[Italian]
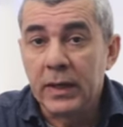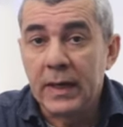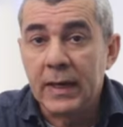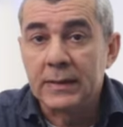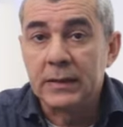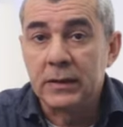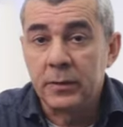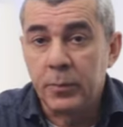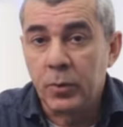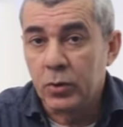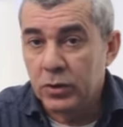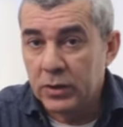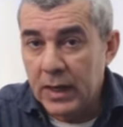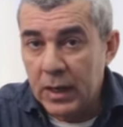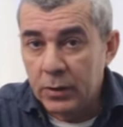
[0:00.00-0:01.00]
razze, tipo lo
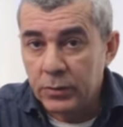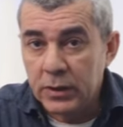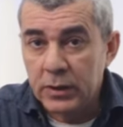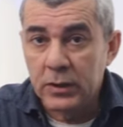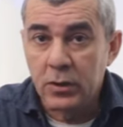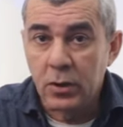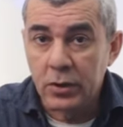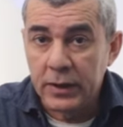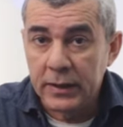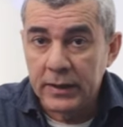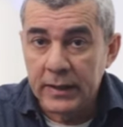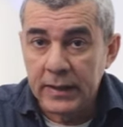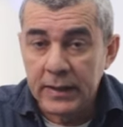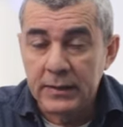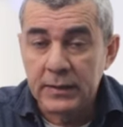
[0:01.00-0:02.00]
schnauzer, il cocker
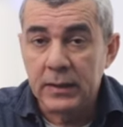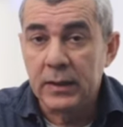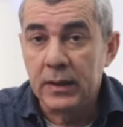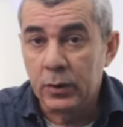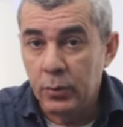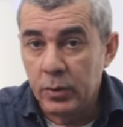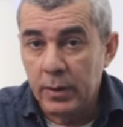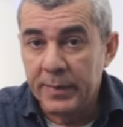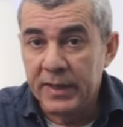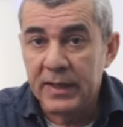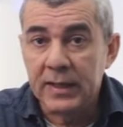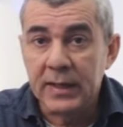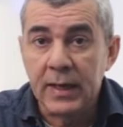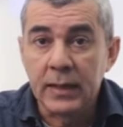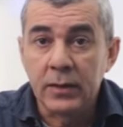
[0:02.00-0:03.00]
inglese e quello
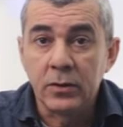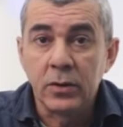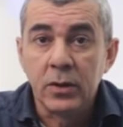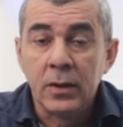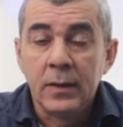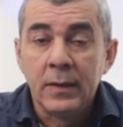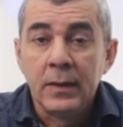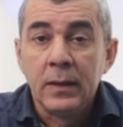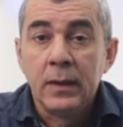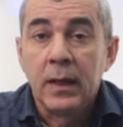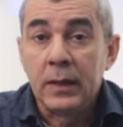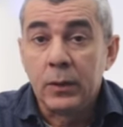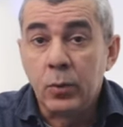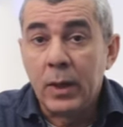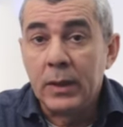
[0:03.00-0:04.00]
americano,
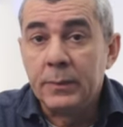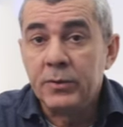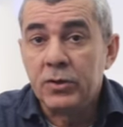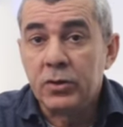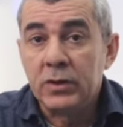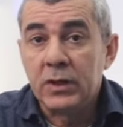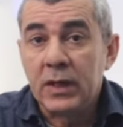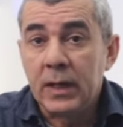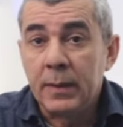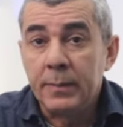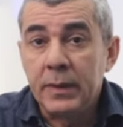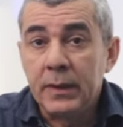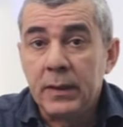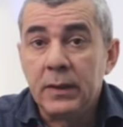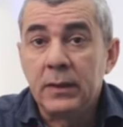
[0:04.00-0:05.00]
ai quali
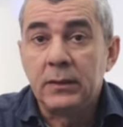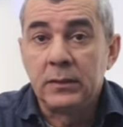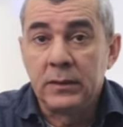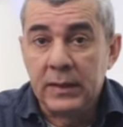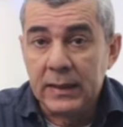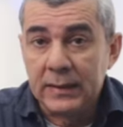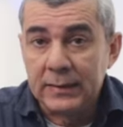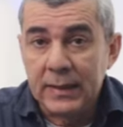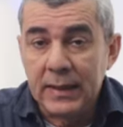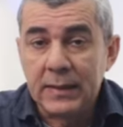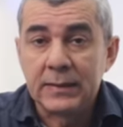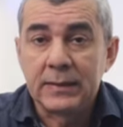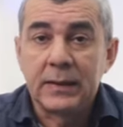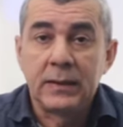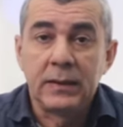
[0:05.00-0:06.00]
bisognerebbe nella
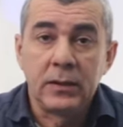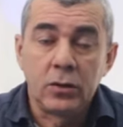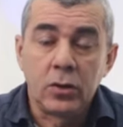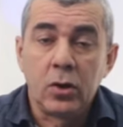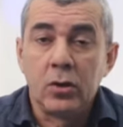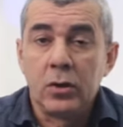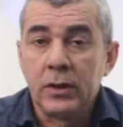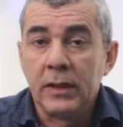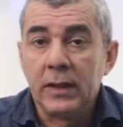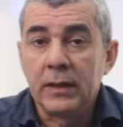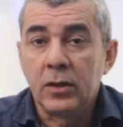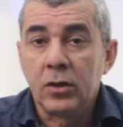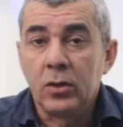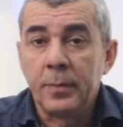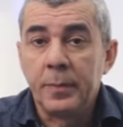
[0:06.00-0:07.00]
testa, nel collo e nella
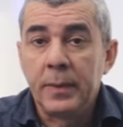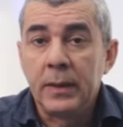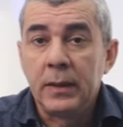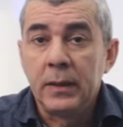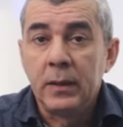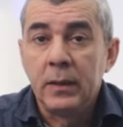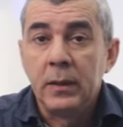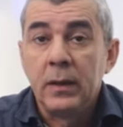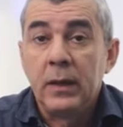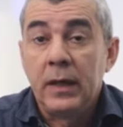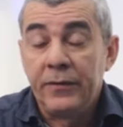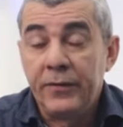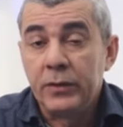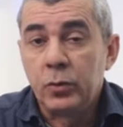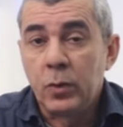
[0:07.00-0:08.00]
groppa
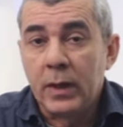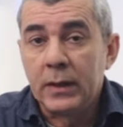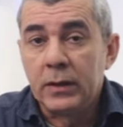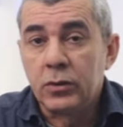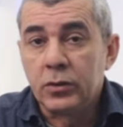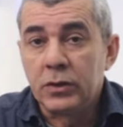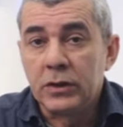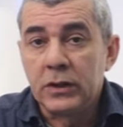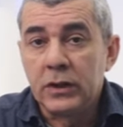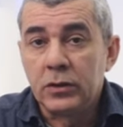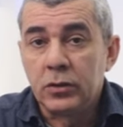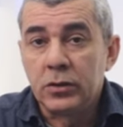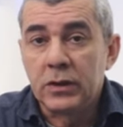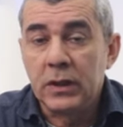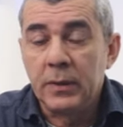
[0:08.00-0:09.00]
effettuare il
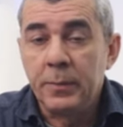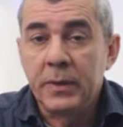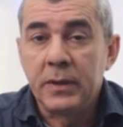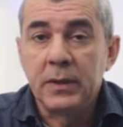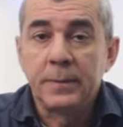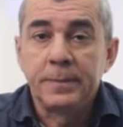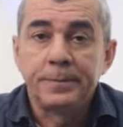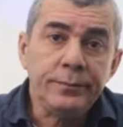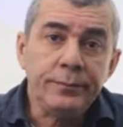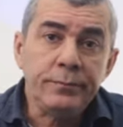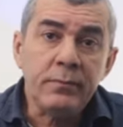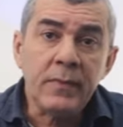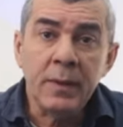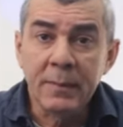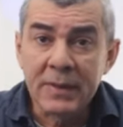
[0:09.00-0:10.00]
cosiddetto stripping.
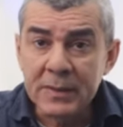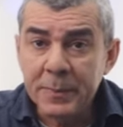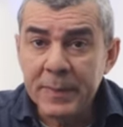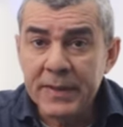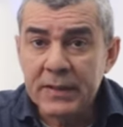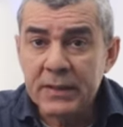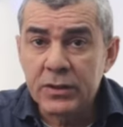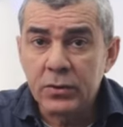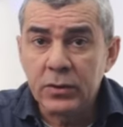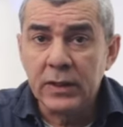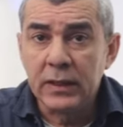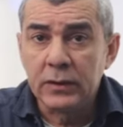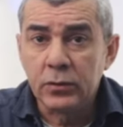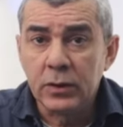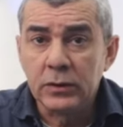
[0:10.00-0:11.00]
Ma spesso
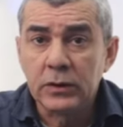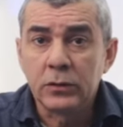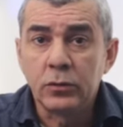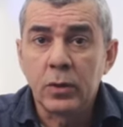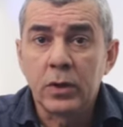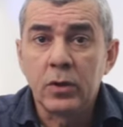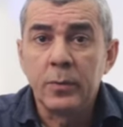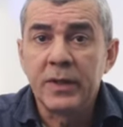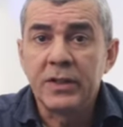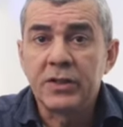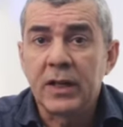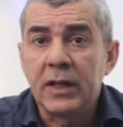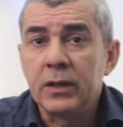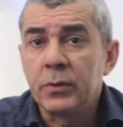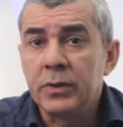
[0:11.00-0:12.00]
nella tolettatura
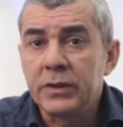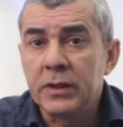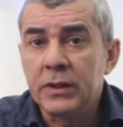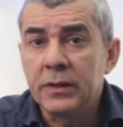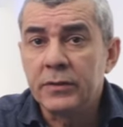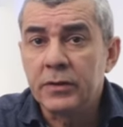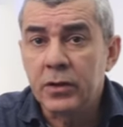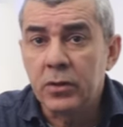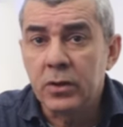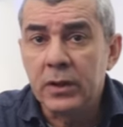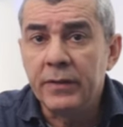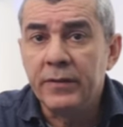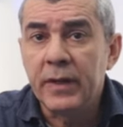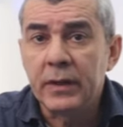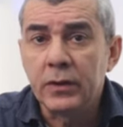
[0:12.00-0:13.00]
commerciale queste zone
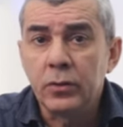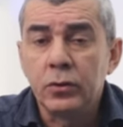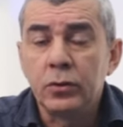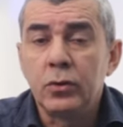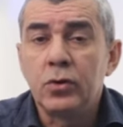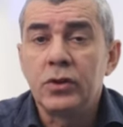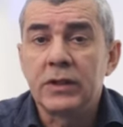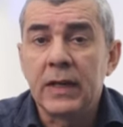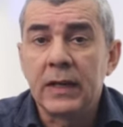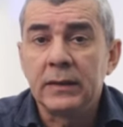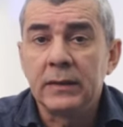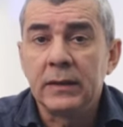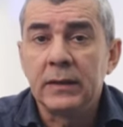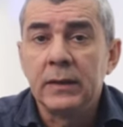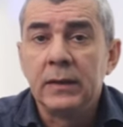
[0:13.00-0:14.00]
vengono
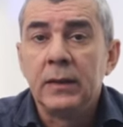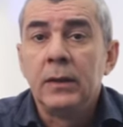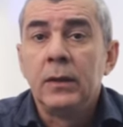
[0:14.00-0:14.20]
tosate